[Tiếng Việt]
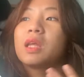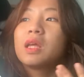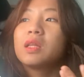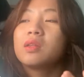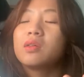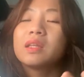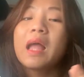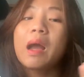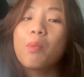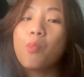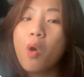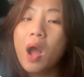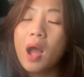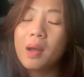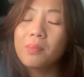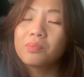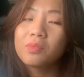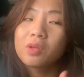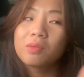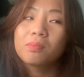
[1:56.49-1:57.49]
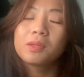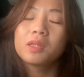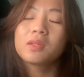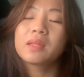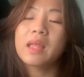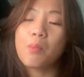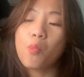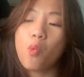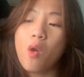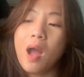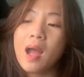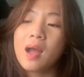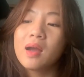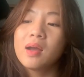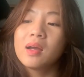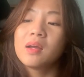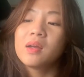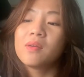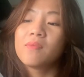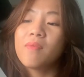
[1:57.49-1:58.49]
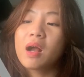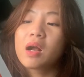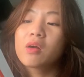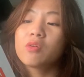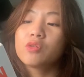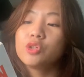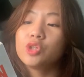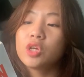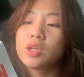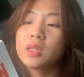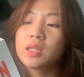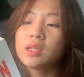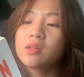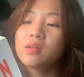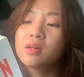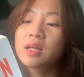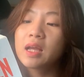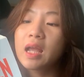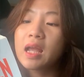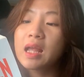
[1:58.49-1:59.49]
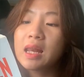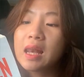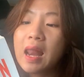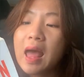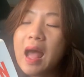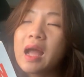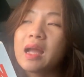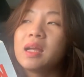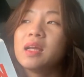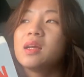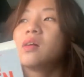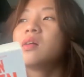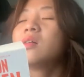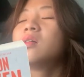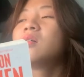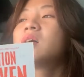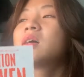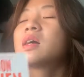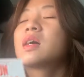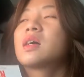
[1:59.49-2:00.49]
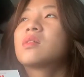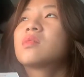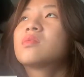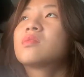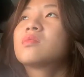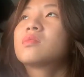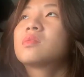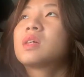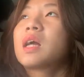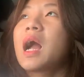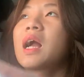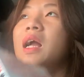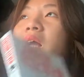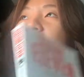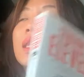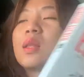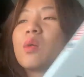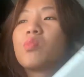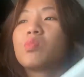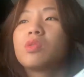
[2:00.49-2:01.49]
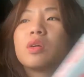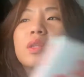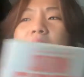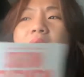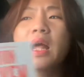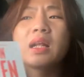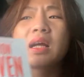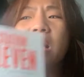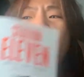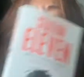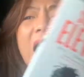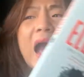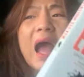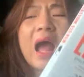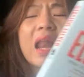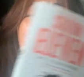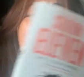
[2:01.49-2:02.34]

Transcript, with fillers: thế giới thảm họa sự thảm họa và câu chuyện sẽ được kể lại ở các cái dòng thời gian khá